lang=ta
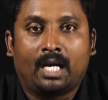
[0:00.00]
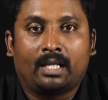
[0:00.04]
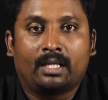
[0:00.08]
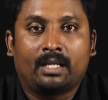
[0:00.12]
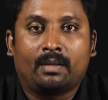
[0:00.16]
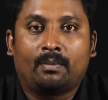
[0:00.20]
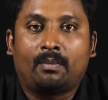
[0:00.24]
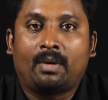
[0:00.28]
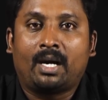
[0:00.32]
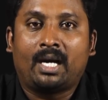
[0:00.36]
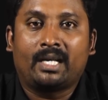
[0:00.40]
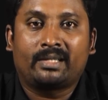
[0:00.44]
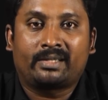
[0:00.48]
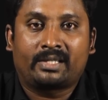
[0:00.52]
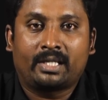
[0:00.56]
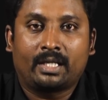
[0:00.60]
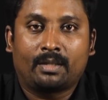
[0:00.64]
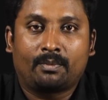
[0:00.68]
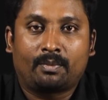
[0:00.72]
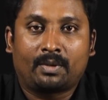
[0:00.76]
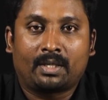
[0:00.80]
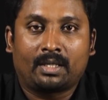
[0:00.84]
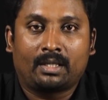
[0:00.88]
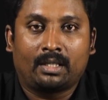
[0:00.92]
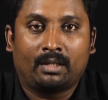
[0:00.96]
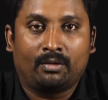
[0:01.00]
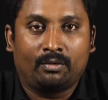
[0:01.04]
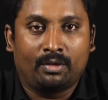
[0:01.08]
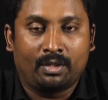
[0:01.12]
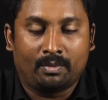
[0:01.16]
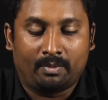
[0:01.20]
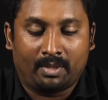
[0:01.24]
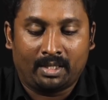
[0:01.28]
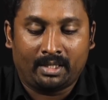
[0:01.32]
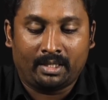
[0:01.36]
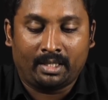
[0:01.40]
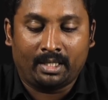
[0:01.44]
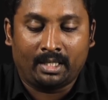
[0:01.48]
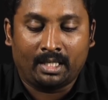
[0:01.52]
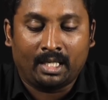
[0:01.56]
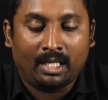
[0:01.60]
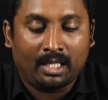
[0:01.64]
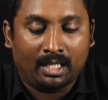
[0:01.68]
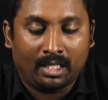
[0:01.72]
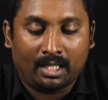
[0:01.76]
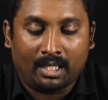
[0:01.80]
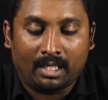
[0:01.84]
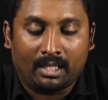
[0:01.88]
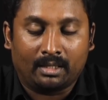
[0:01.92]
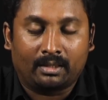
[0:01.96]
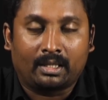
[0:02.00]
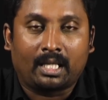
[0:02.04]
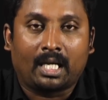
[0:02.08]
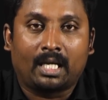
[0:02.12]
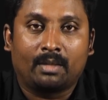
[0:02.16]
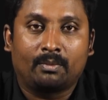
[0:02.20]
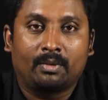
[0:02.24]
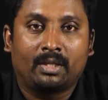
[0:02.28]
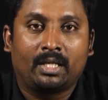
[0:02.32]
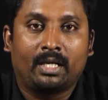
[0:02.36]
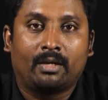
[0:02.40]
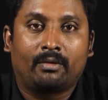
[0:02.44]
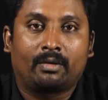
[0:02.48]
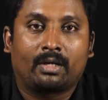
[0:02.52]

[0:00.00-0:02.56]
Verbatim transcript: அந்த மாஸ்டர் படத்தில் வந்து பார்த்திங்கன்னா தளபதி